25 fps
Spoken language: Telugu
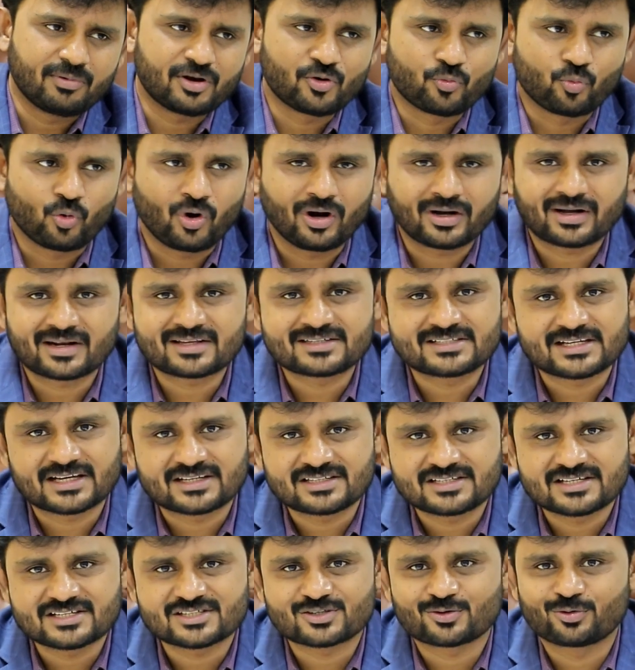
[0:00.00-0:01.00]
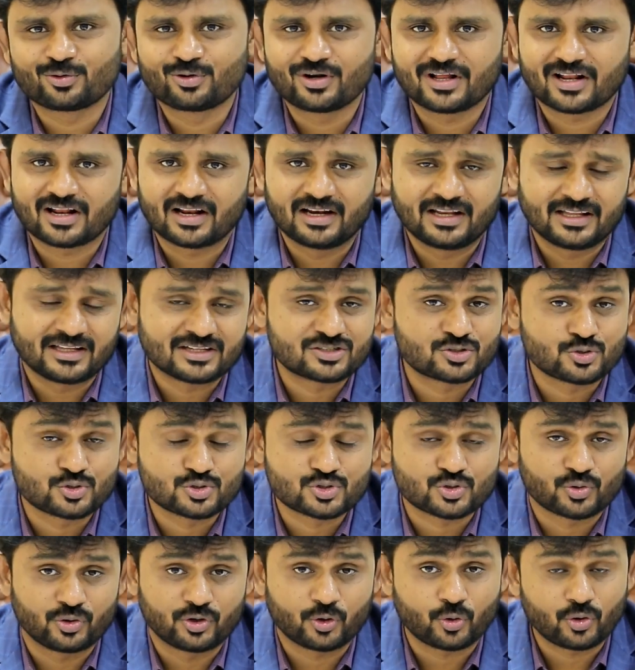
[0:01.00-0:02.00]
మరి వాటర్ చెక్ చేసుకుంటున్నారా లేదా
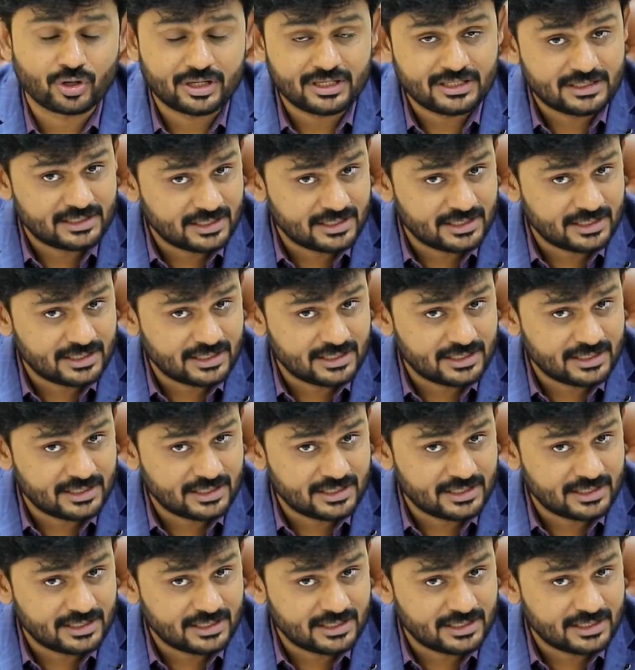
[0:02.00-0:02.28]
చూసుకోండి